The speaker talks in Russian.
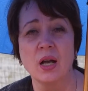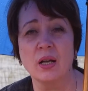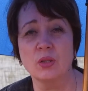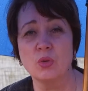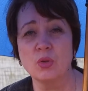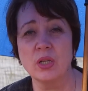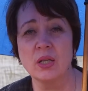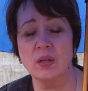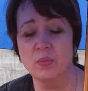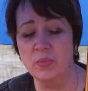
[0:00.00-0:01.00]

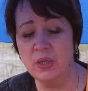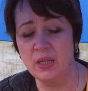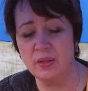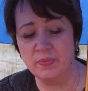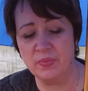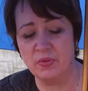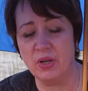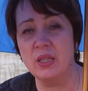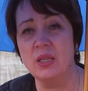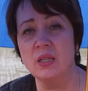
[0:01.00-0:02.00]
которые были в
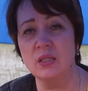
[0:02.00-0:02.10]
одни